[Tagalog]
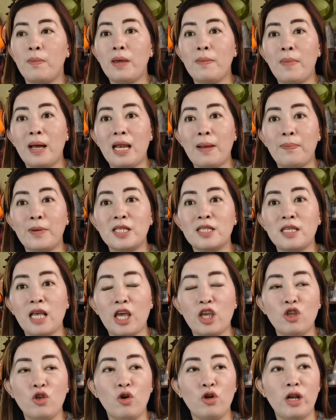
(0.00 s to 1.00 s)
may malapit
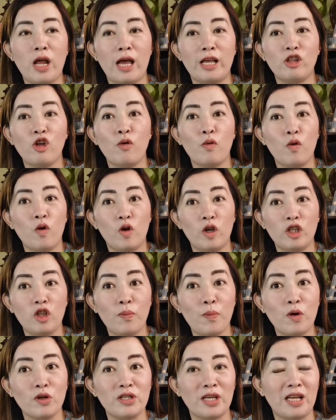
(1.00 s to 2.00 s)
sa inyo na, ito,
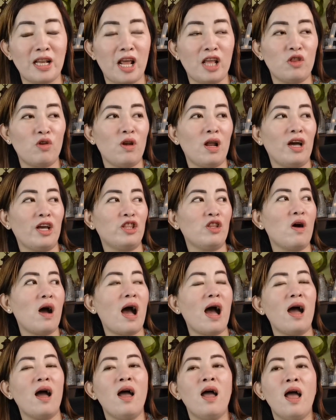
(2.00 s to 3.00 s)
ito po, sikreto lang ito
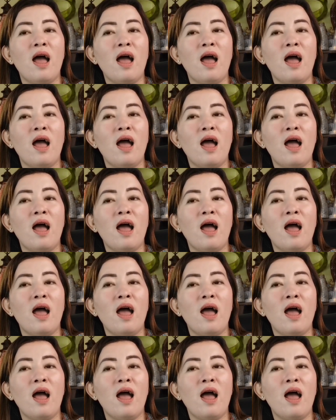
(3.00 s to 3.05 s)
ha.